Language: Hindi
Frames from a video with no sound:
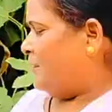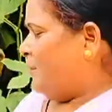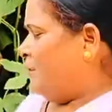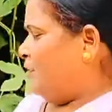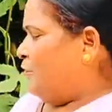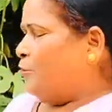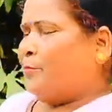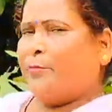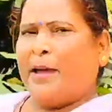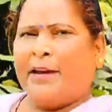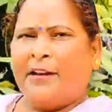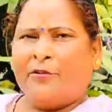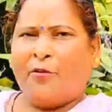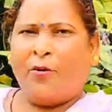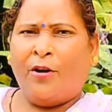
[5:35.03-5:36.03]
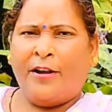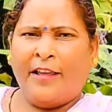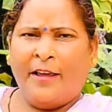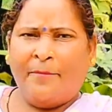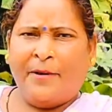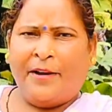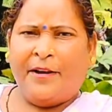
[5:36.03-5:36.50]
लेते हैं मैंने तोड़
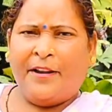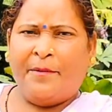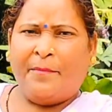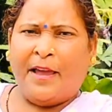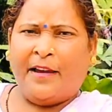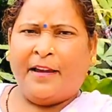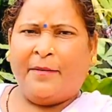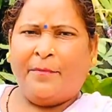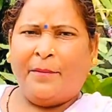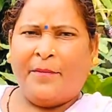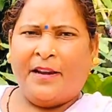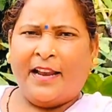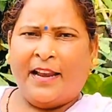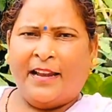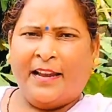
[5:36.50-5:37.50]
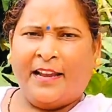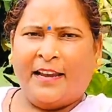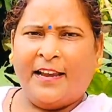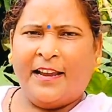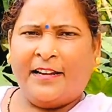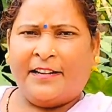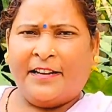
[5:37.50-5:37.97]
लिया भिंडी बैंगन में मिलाने के
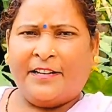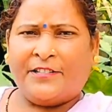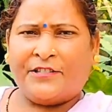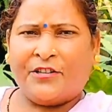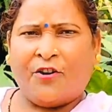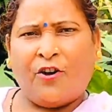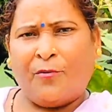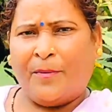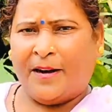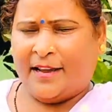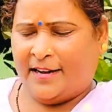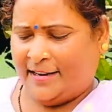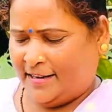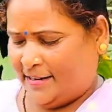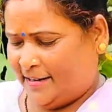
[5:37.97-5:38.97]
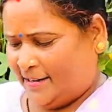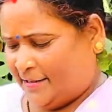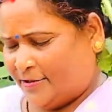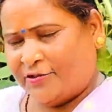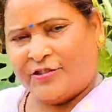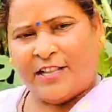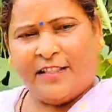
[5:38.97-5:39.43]
लिए टेस्ट और बढ़ाने के लिए
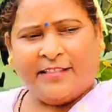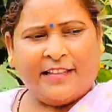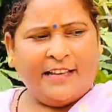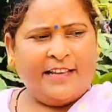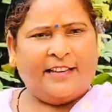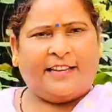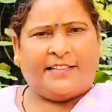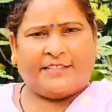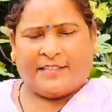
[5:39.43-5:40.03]
तो चलते हैं